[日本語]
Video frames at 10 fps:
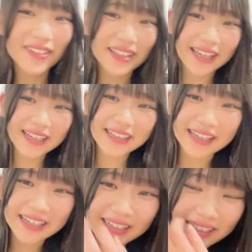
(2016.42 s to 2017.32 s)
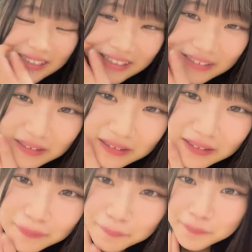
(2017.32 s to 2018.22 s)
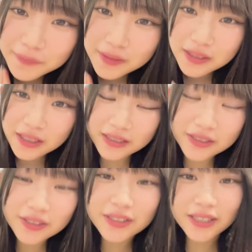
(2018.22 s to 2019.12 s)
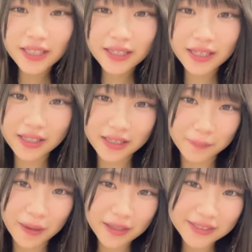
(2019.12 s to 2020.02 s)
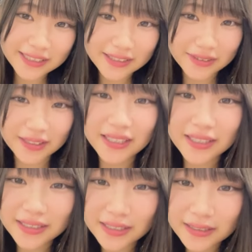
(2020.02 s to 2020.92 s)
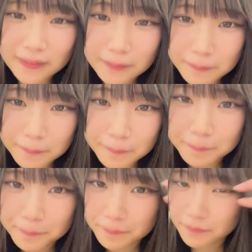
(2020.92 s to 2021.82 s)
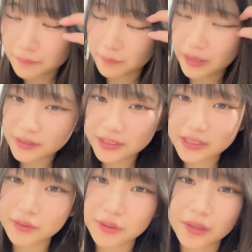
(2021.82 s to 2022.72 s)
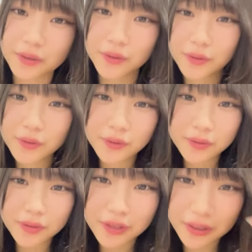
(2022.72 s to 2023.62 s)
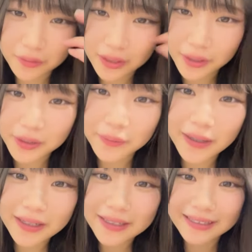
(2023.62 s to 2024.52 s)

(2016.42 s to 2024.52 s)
答えれないからなんかニュース検定ってマークシートだからさマークシートなのよ岩の頼りは